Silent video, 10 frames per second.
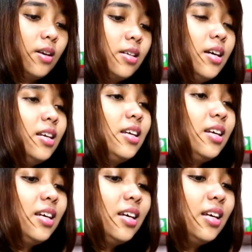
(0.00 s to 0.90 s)
jadi
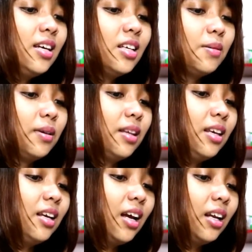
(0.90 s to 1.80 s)
seperti
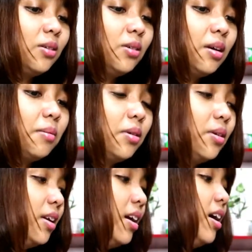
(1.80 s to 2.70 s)
ini kartunya
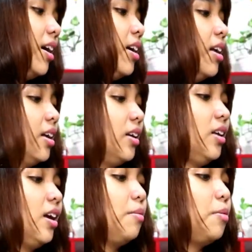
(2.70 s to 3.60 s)
bentuknya
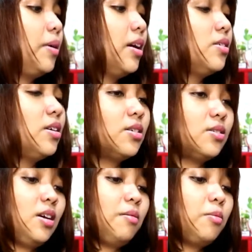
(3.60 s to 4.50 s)
ya Ibu Pika juga
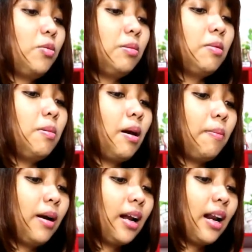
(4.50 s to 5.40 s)
sudah membuat
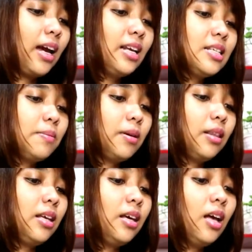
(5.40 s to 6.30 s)
beberapa yang lain
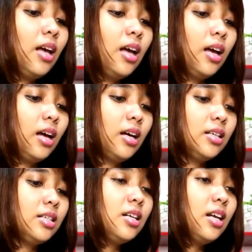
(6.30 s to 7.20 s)
seperti
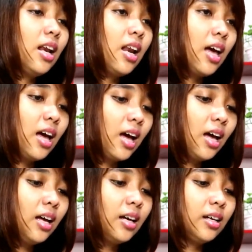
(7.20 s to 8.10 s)
jendela,
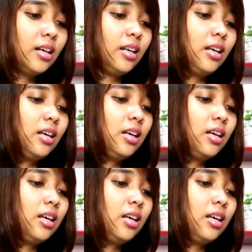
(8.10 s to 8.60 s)
nih